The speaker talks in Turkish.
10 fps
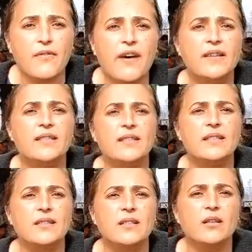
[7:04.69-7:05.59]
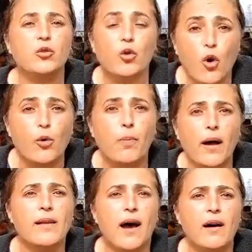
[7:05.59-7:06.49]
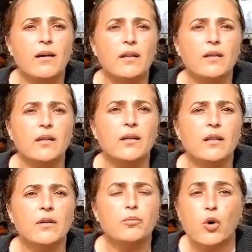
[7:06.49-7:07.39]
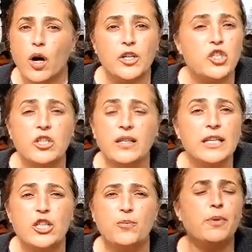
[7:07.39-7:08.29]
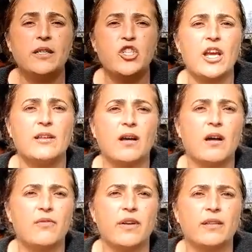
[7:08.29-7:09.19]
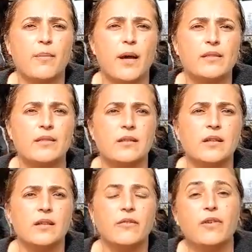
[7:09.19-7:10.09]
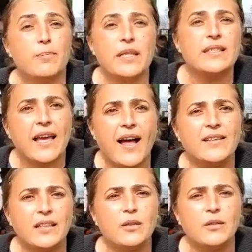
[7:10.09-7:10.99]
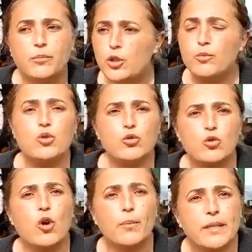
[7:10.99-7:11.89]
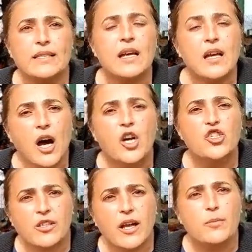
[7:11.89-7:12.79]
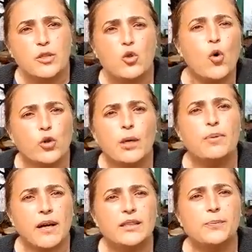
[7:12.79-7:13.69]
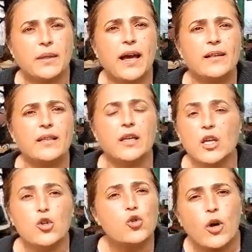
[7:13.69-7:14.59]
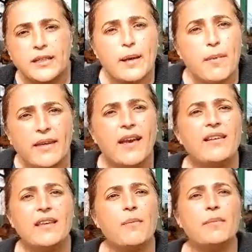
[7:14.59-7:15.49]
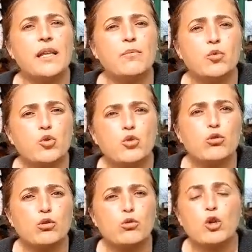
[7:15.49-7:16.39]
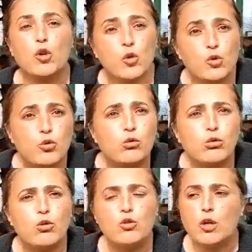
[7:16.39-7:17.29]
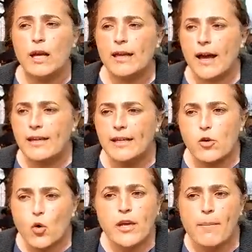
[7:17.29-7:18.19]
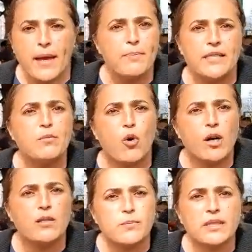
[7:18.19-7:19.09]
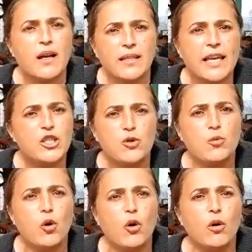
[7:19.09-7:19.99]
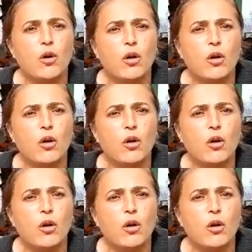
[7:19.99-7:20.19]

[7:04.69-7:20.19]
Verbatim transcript: Kefensiz, torbayla. Bu acıyı hiçbir şey tarif edemez. Ve biz geldik biliyor musunuz? Biz acılarımızı orada bırakıp geldik. Şu an yemek yerken bile mutsuzuz hüzünlüyüz. Yani o yemek bizim boğazımızdan geçmiyor.